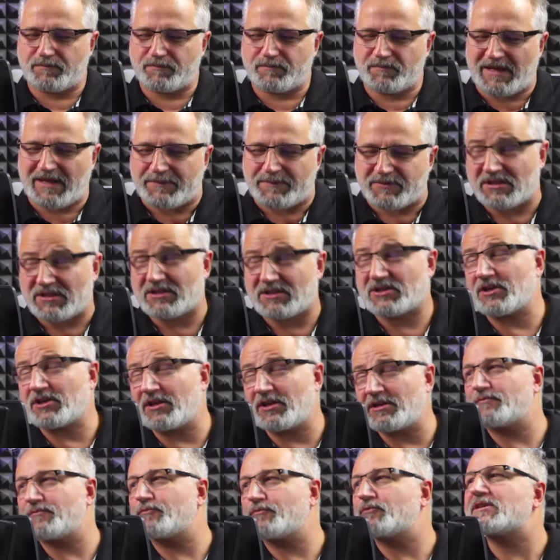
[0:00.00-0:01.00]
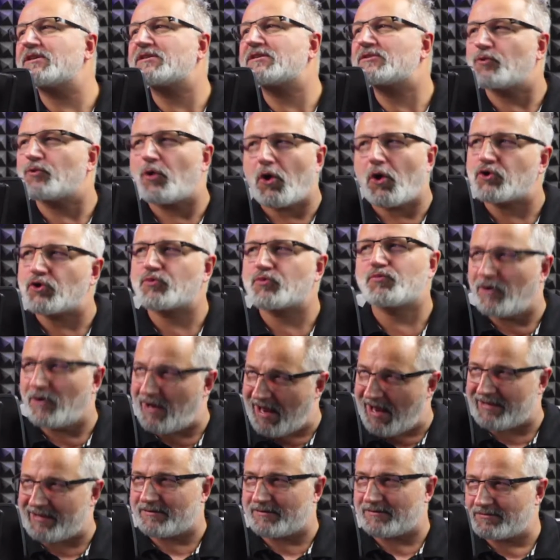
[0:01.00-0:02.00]
na przestrzeni 28
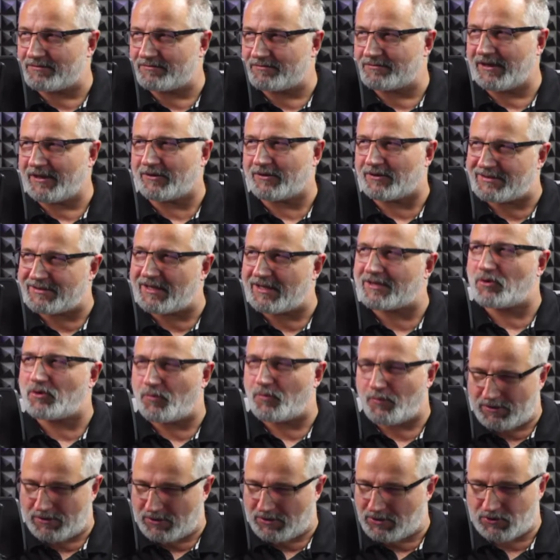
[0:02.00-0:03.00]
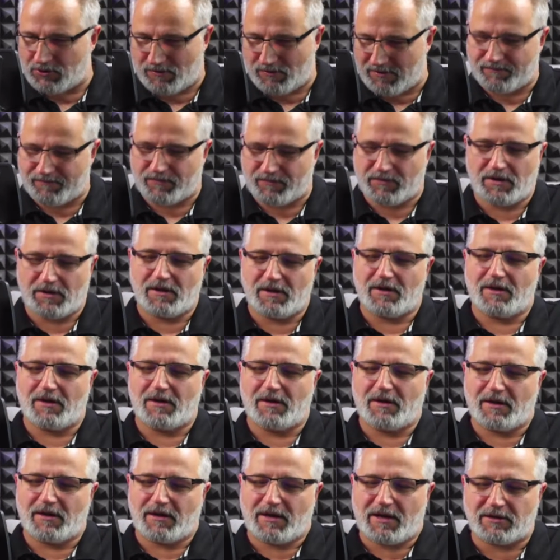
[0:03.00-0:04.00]
lat, mhm. jak ostatnio policzyłem,
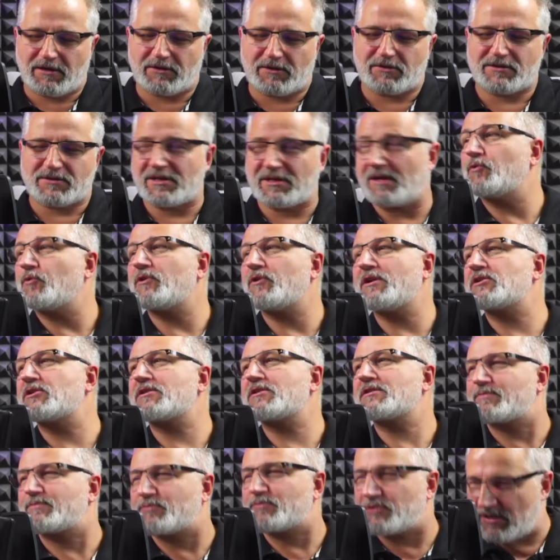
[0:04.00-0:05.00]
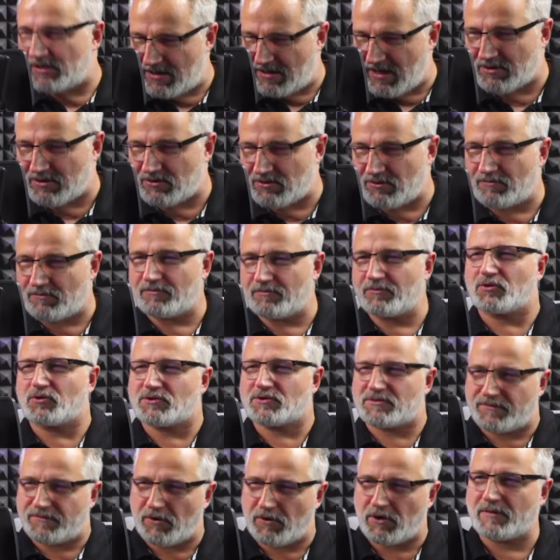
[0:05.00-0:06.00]
kiedy to zajmuję się sprzedażą,
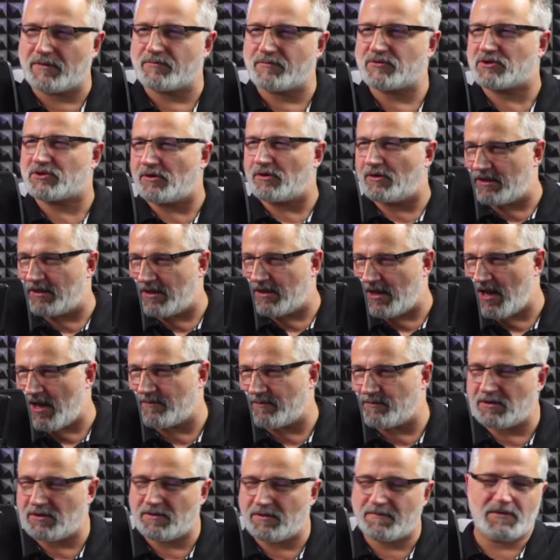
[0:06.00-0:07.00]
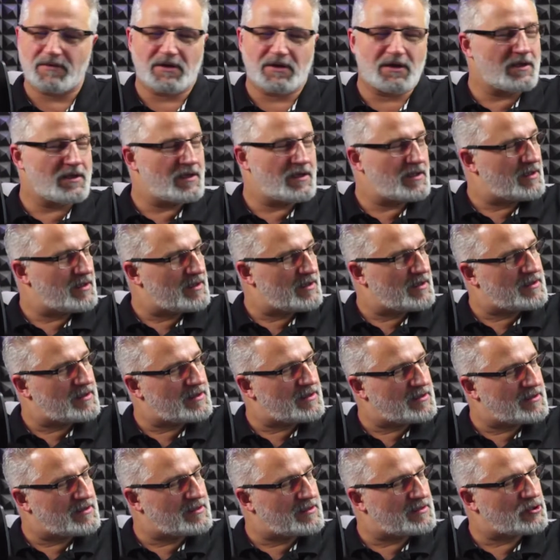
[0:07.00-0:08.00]
rozwojem, szkoleniami,
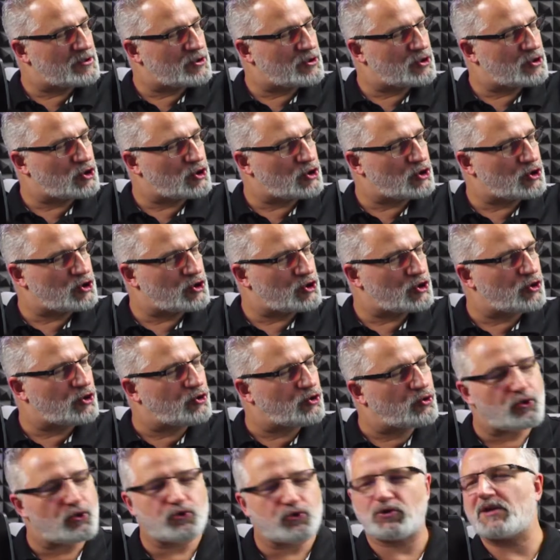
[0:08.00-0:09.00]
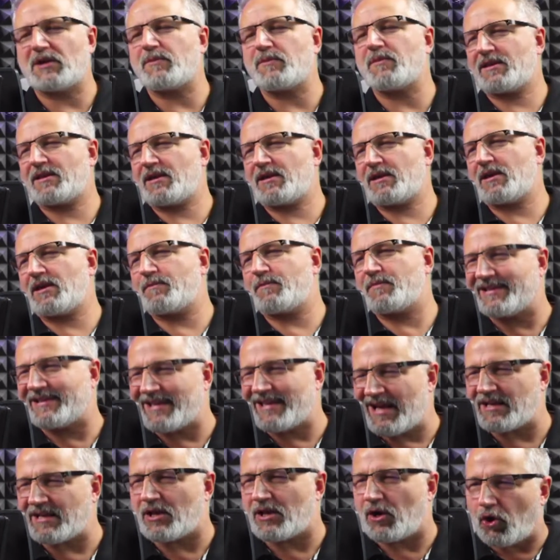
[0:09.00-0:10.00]
y, to nurtuje mnie takie
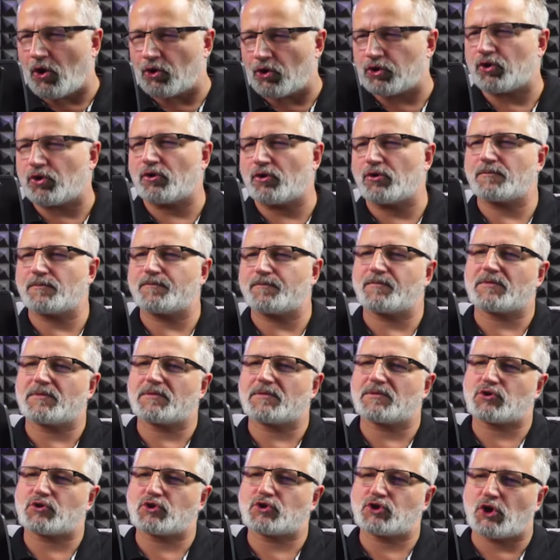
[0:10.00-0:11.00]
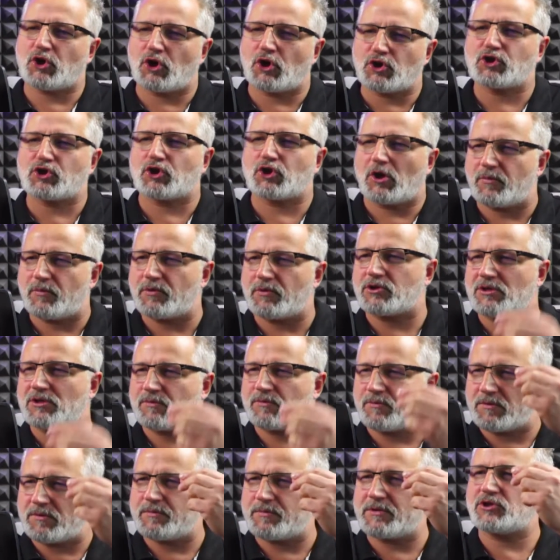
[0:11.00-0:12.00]
pytanie o to, co zrobić,
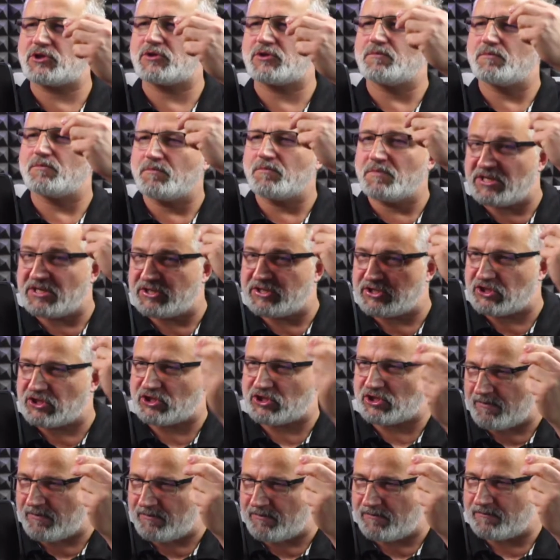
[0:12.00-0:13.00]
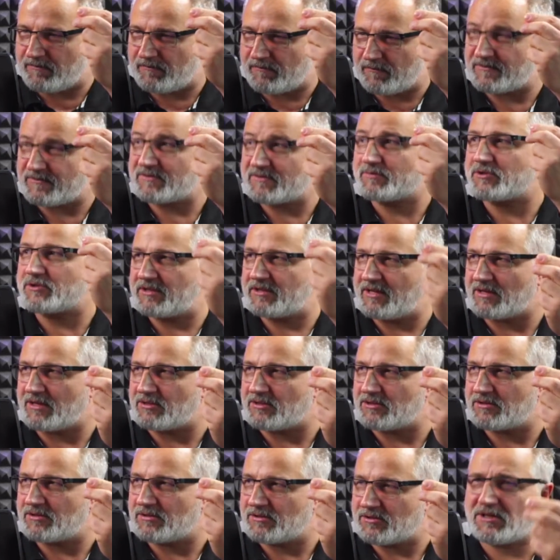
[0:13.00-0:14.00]
żeby być mistrzem w
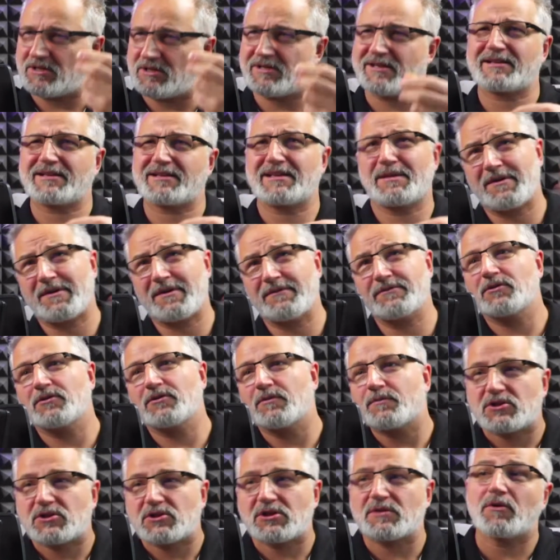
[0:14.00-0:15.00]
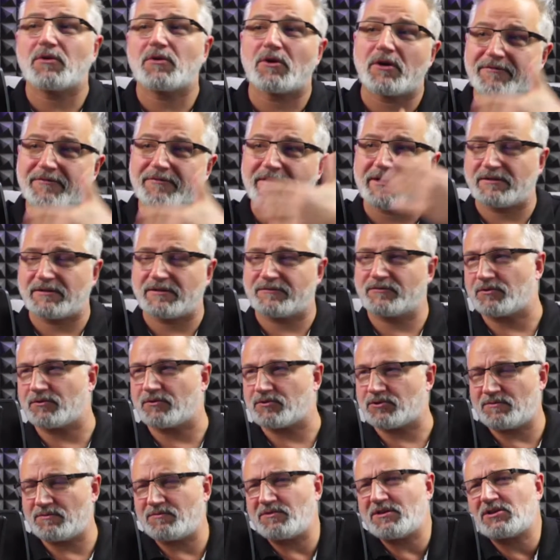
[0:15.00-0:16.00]
sprzedaży. Czyli tak naprawdę no, myślimy o
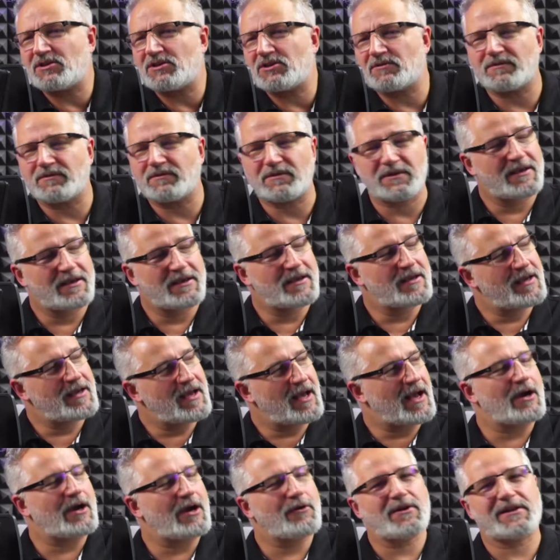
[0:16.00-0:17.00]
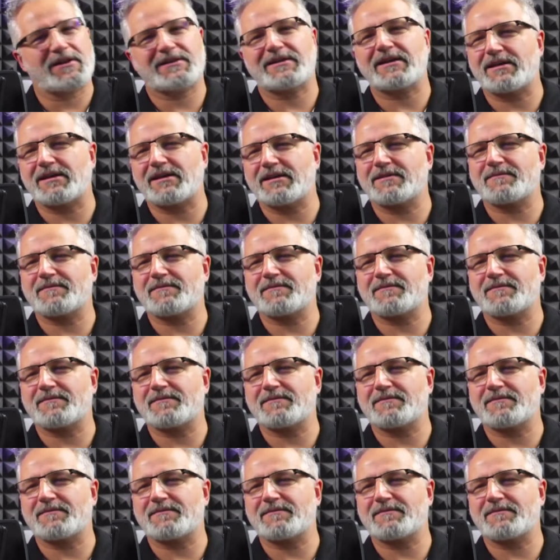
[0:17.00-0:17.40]
efektywności. Mi się też to akurat takie